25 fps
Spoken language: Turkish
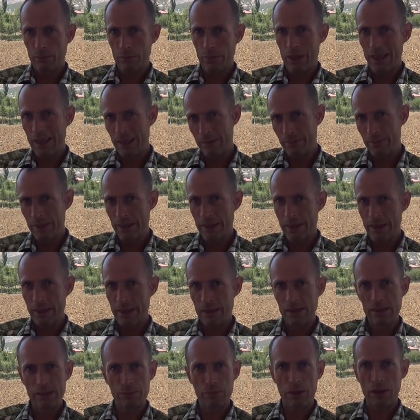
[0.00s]
belli bir yere
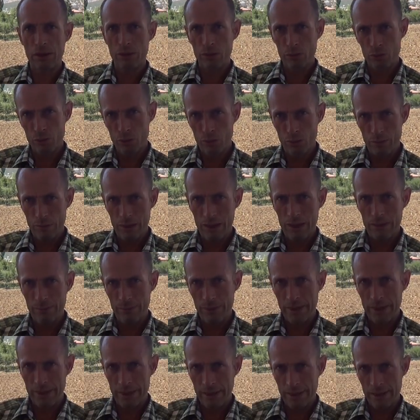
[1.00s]
gitmek gidiyor, belli
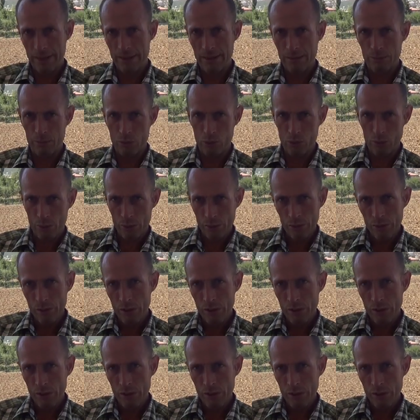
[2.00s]
bir yere gitmiyor.